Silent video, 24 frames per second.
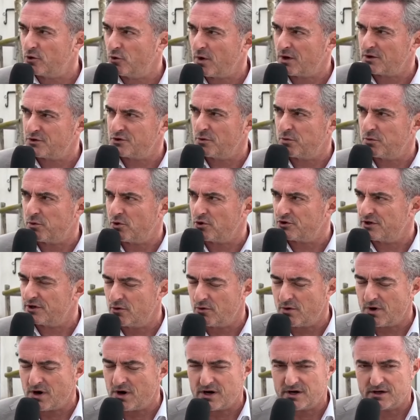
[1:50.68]
loi, de ce projet de
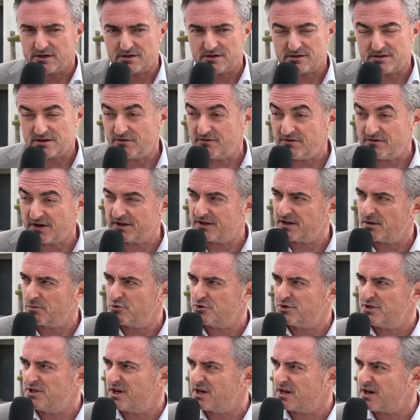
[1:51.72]
loi, c'est une véritable
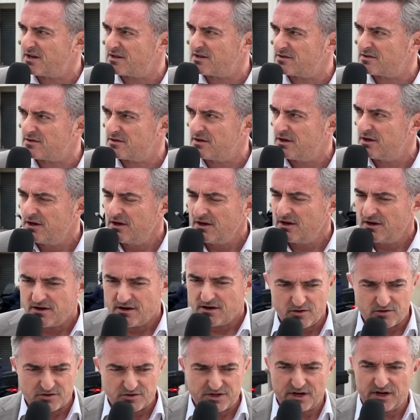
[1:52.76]
usine à gaz.
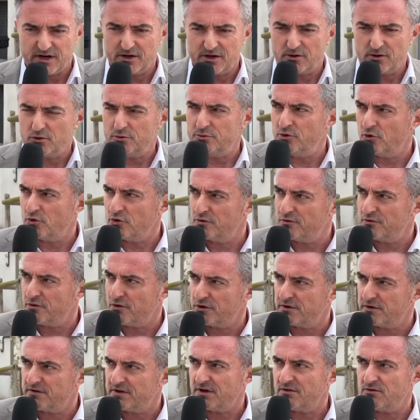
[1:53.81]
Alors vous allez aller au bureau de
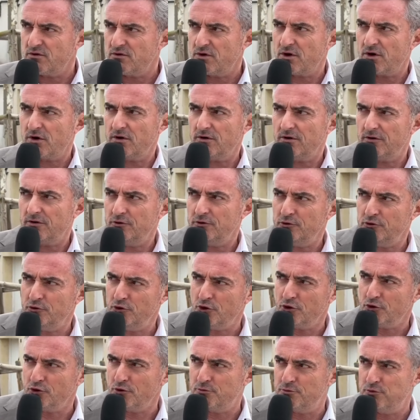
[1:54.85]
vote, il va y avoir euh, une
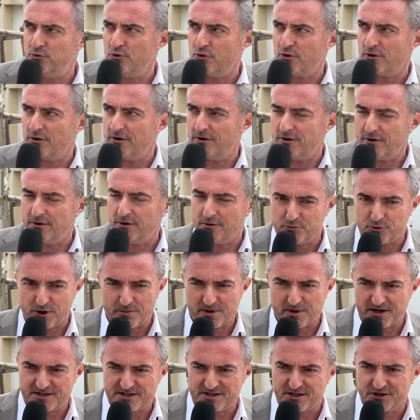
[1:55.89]
urne pour, euh, pour la
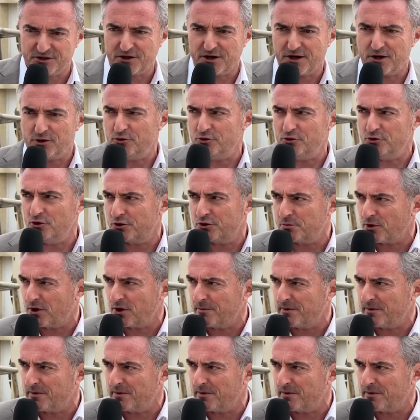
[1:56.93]
mairie centrale, une autre pour la